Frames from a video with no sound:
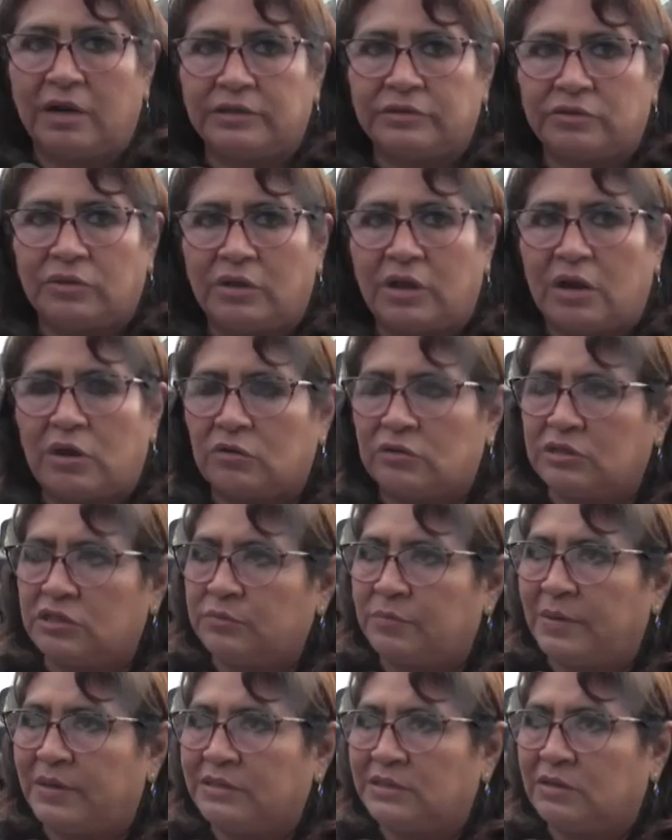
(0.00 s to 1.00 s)
la señora Rosa
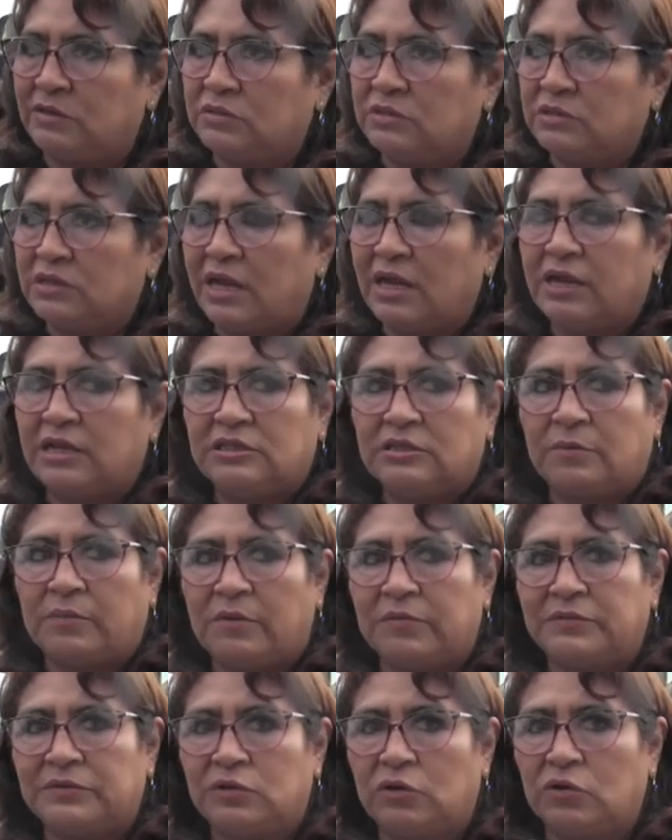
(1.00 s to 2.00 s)
Esparza González, el
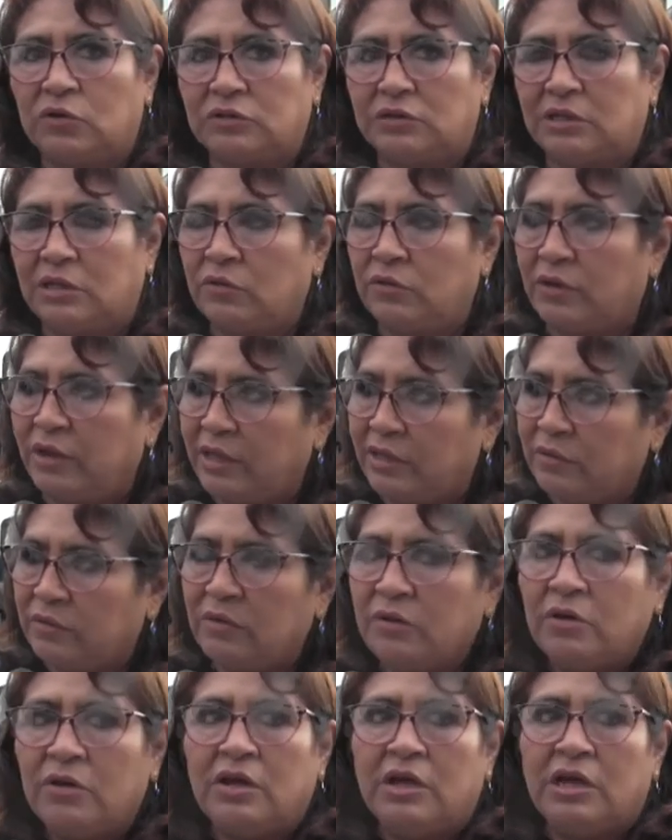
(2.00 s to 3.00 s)
profesor José
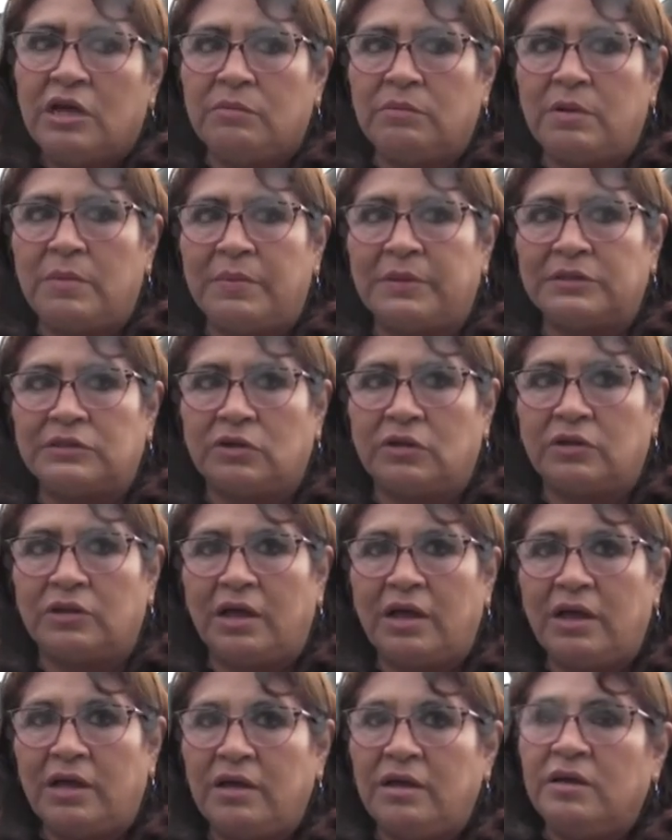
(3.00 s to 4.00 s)
Loredo y mi
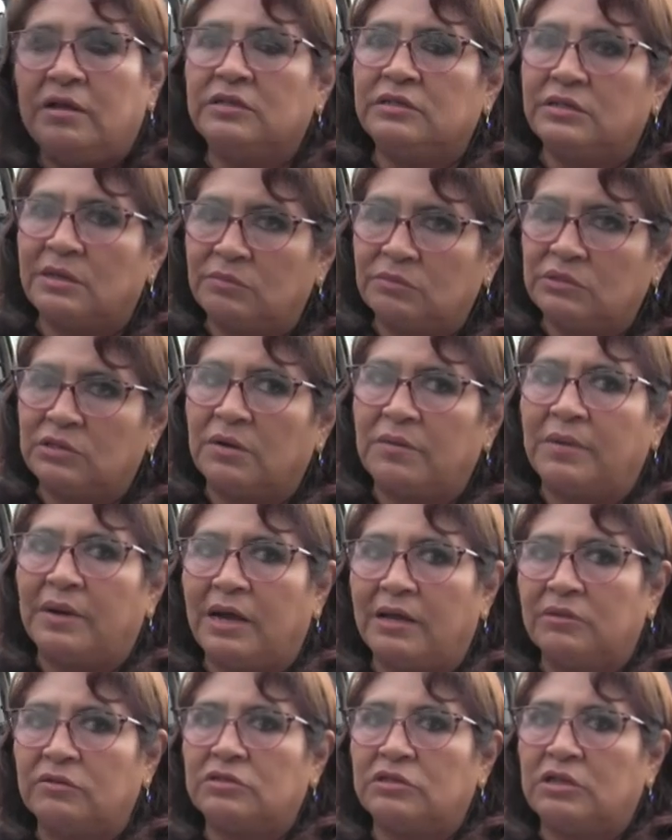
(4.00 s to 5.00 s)
persona, y estamos
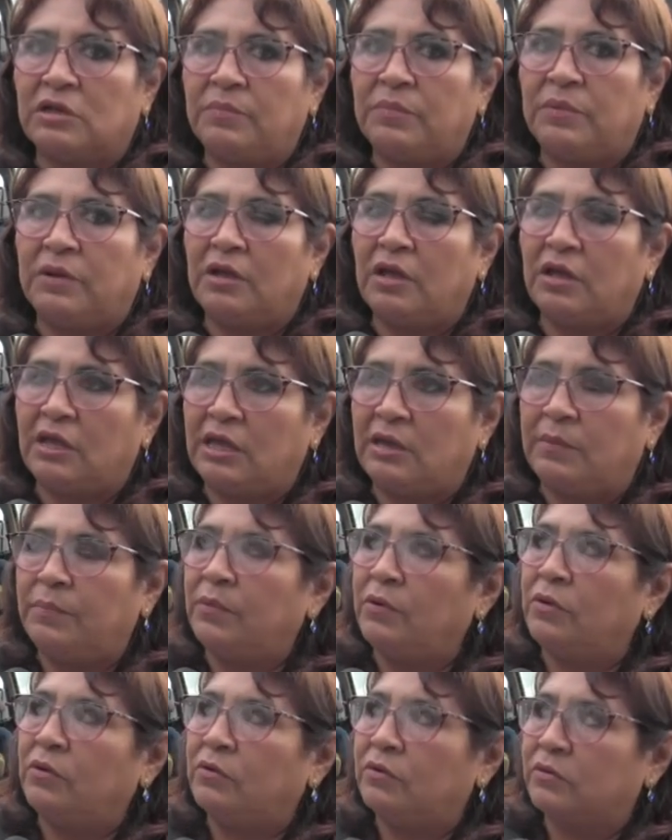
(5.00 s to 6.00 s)
trabajando siempre en
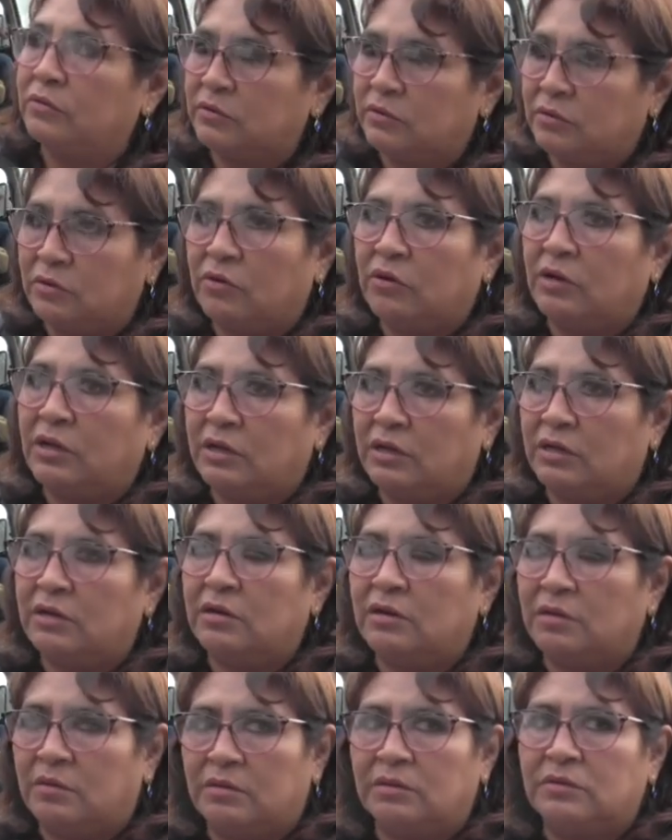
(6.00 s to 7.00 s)
equipo con,
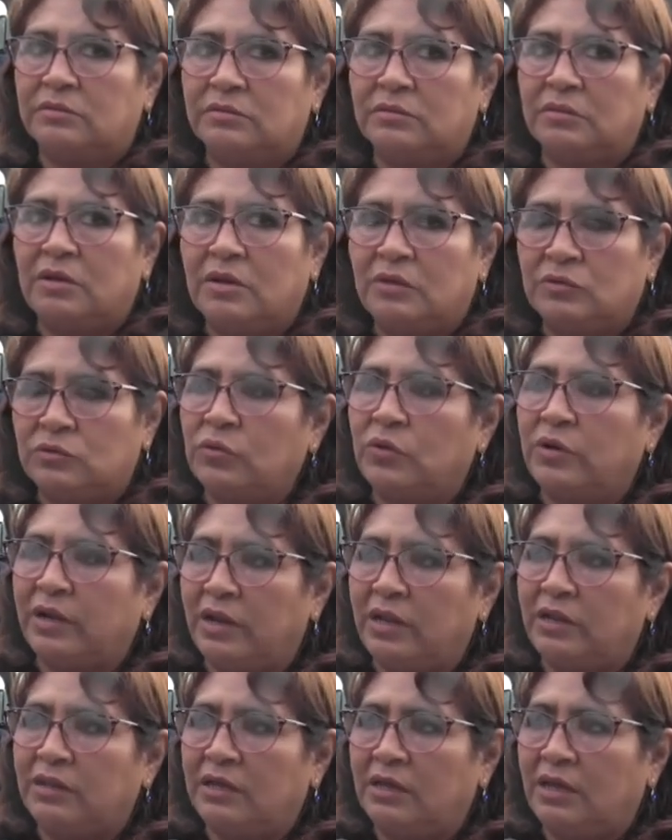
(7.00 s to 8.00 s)
el
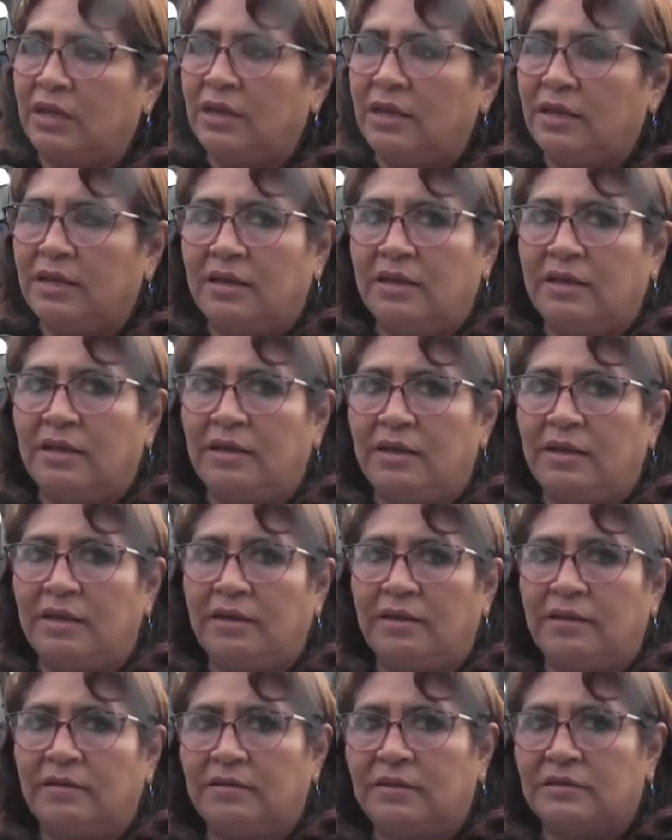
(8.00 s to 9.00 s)
sugerente
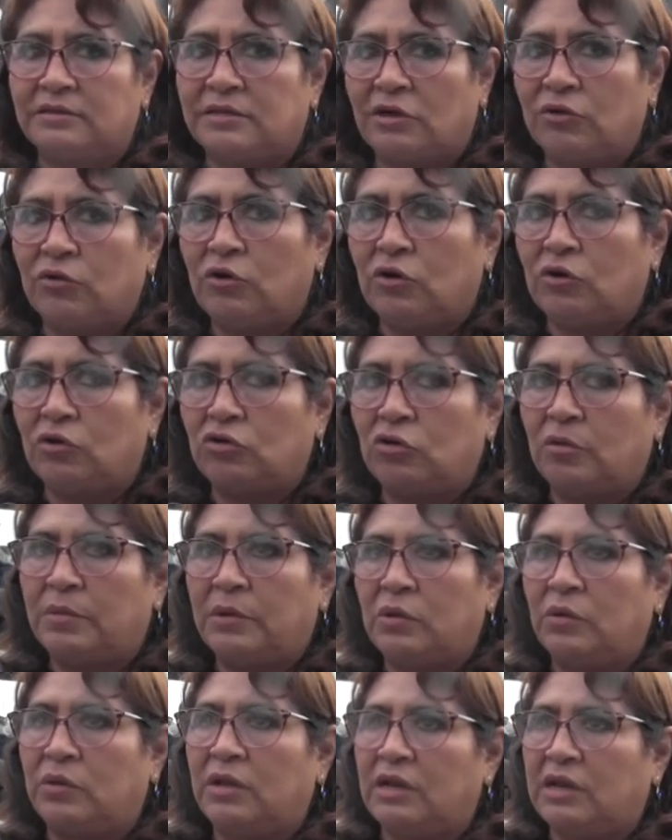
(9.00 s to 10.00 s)
eh, de Desarrollo
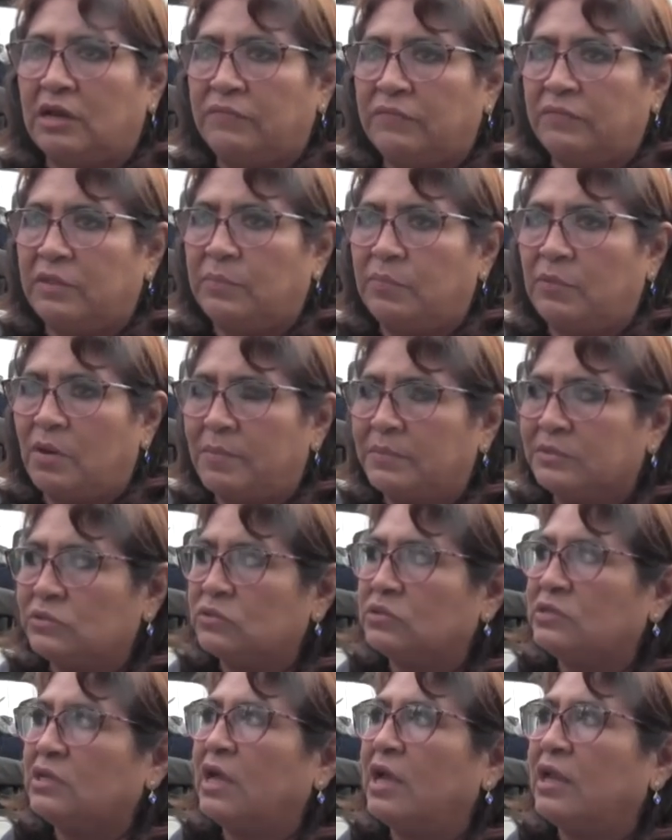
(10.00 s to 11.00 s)
Económico y el jefe de programas
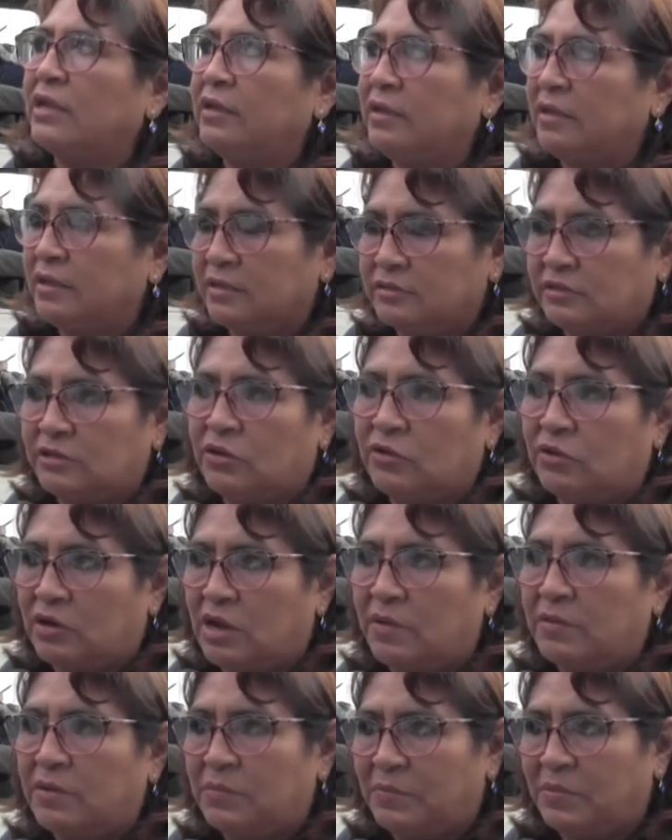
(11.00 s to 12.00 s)
sociales, que es el señor
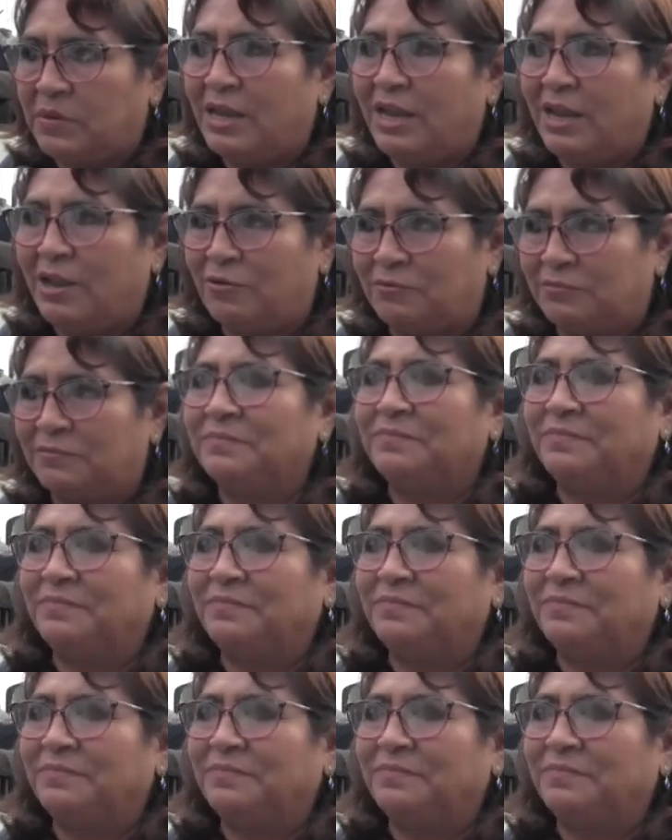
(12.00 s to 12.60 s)
Javier Pérez León.